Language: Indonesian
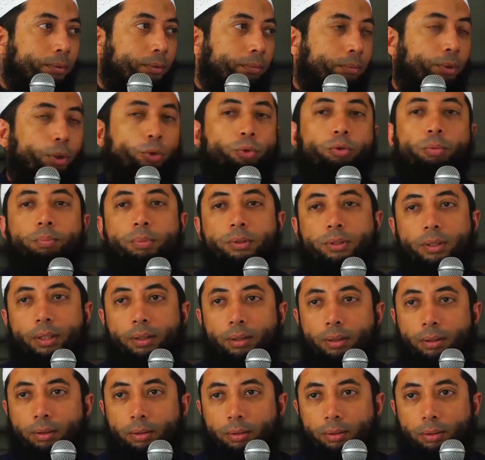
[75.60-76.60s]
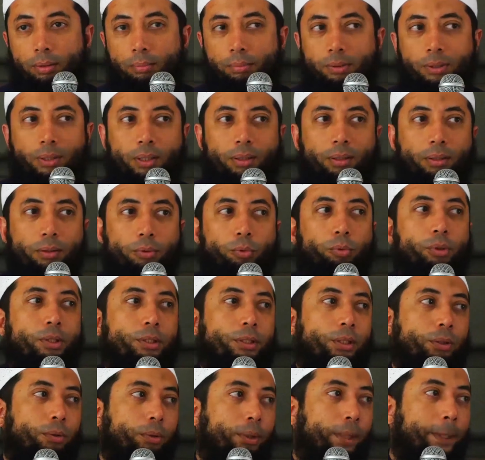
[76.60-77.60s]
Itu bisa di, bisa ditulis
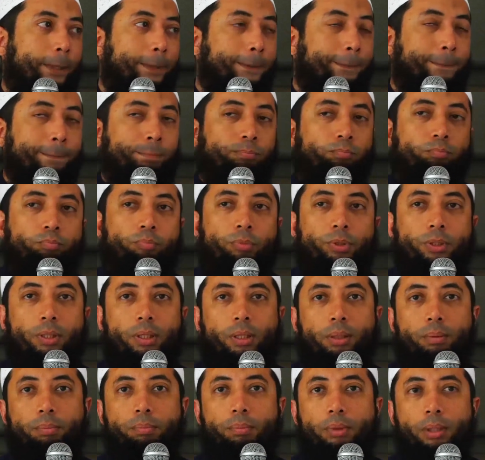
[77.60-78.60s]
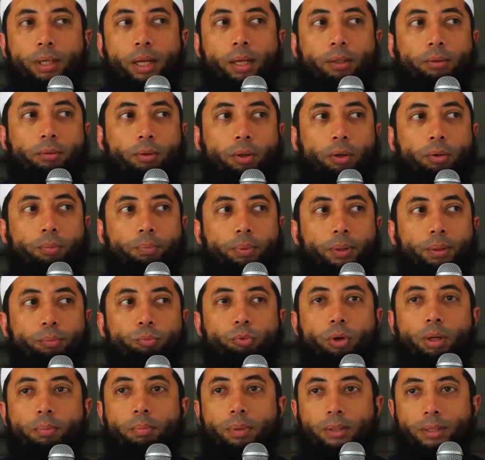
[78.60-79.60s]
itu ya. Bisa dilihat kalau
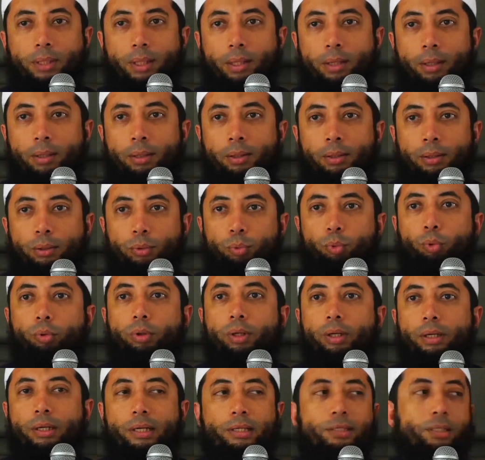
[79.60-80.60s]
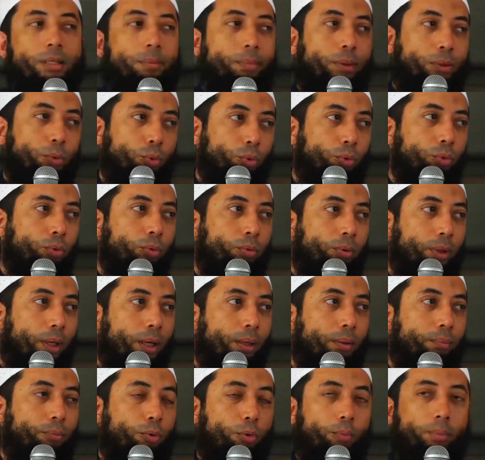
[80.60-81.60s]
penemuan masalah nuklir di zaman dulu
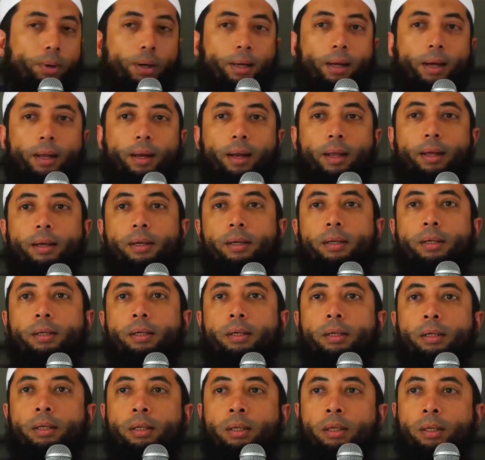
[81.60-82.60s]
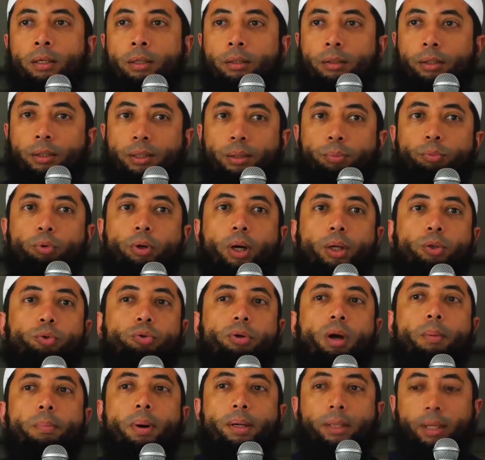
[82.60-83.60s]
ya, berubah kala Ditemukan
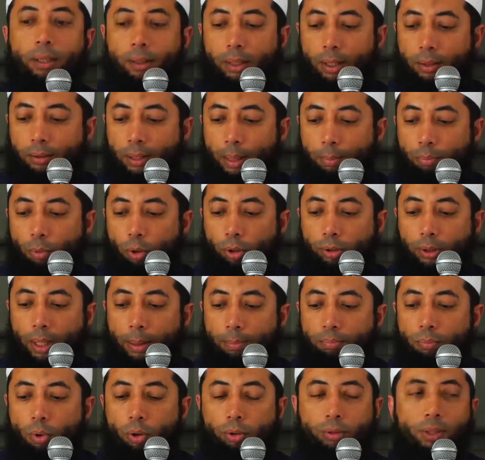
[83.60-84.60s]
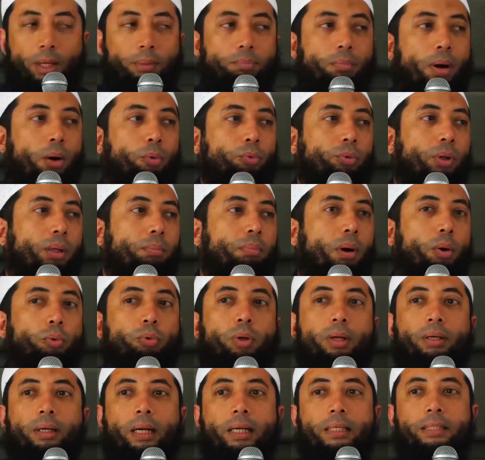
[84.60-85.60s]
juga banyaknya tembok-tembok dan
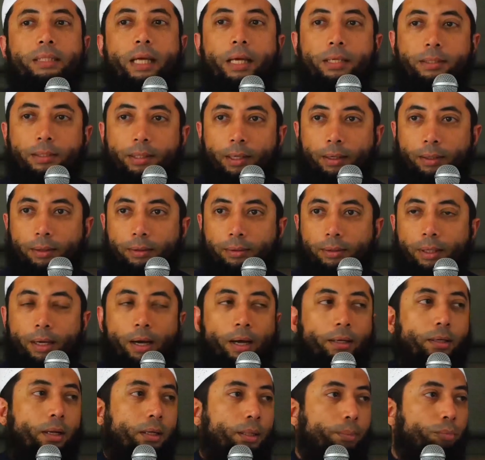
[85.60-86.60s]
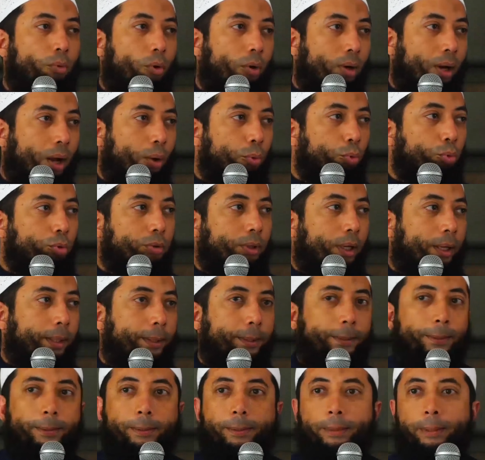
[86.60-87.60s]
bangunan-bangunan raksasa yang ada di bawah
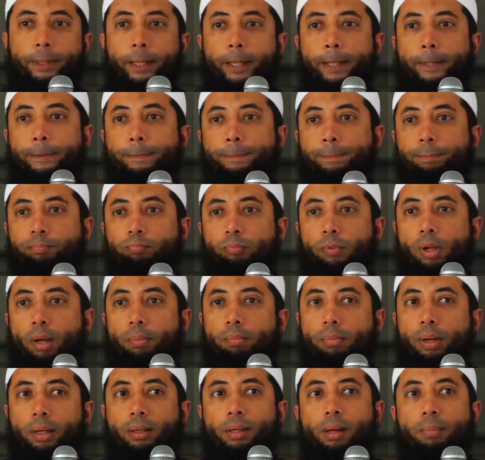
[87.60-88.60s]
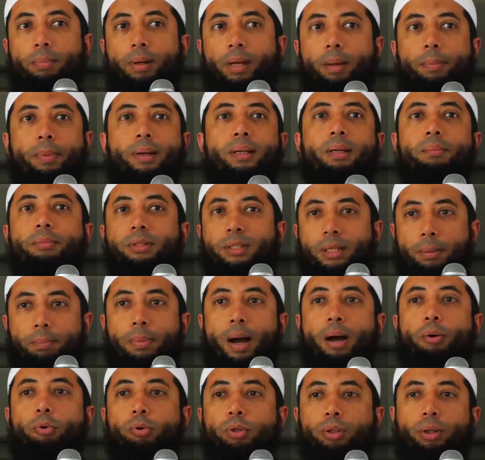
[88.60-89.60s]
lautan ya. Yang mereka bagaimana bisa
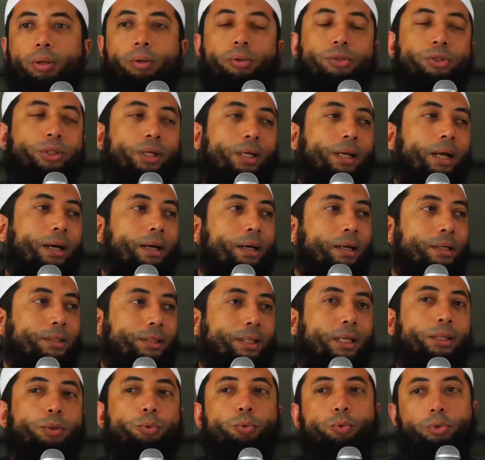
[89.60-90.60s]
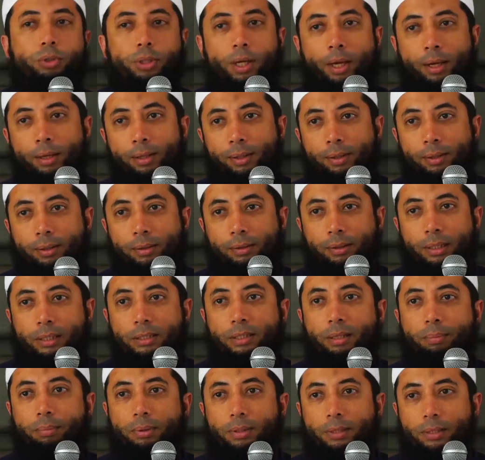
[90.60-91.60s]
bangun kalau secara akal sehat susah di
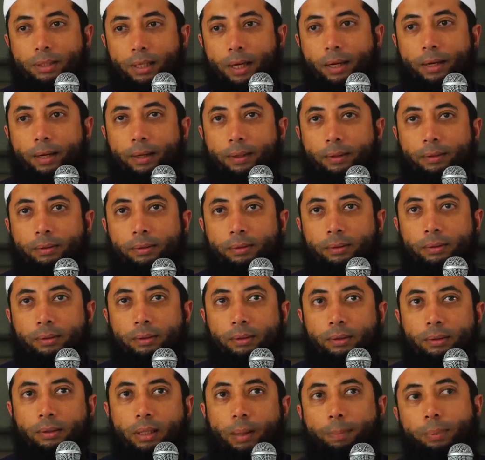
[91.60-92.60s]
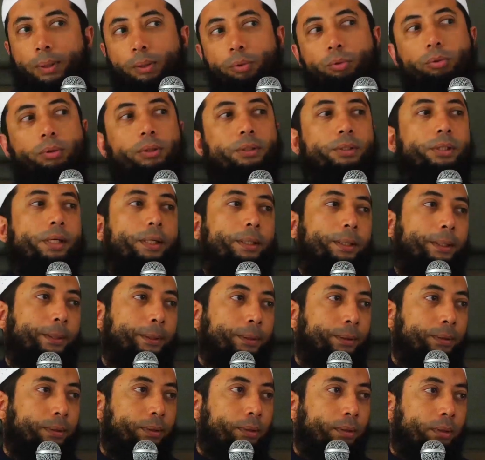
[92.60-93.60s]
zaman sekarang. Tapi itu terjadi.
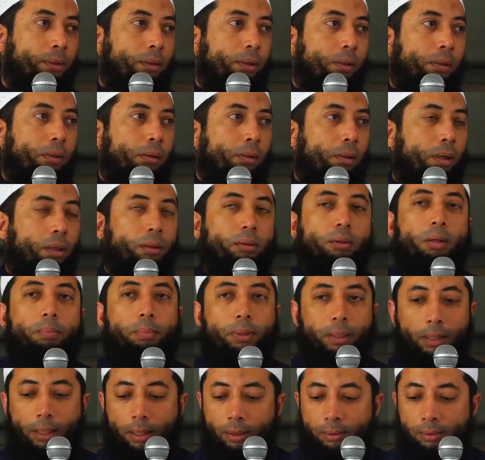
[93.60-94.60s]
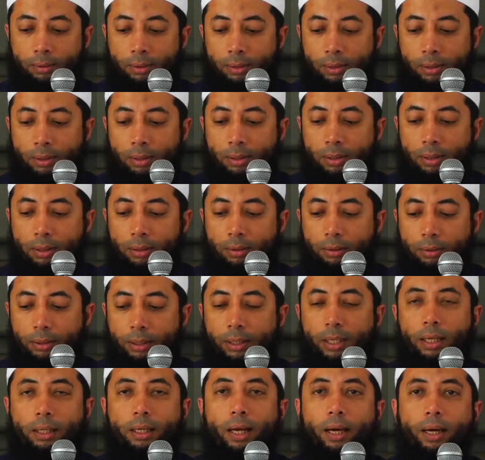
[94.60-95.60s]
Allah bilang,
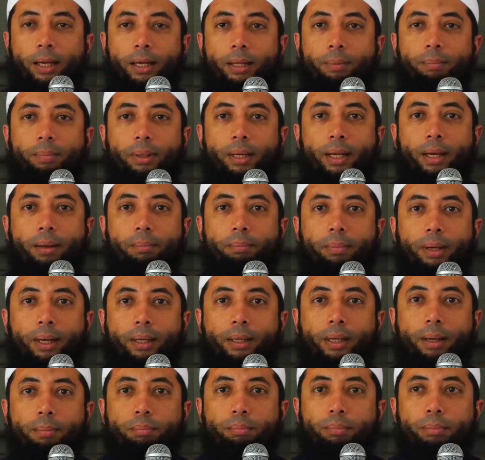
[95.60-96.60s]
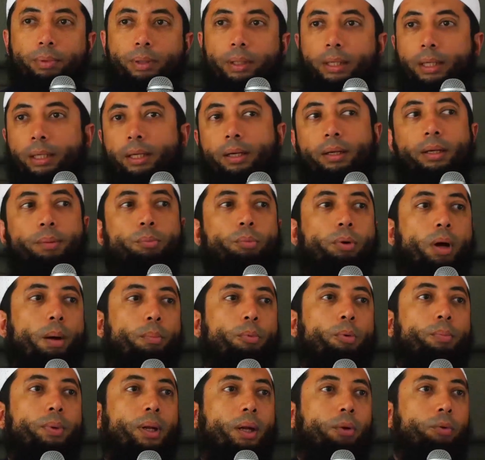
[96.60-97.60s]
Tidakkah kalian melihat mereka keliling di muka
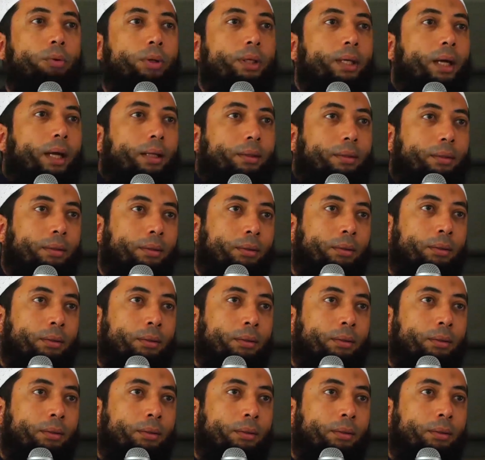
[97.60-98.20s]
bumi lalu lihat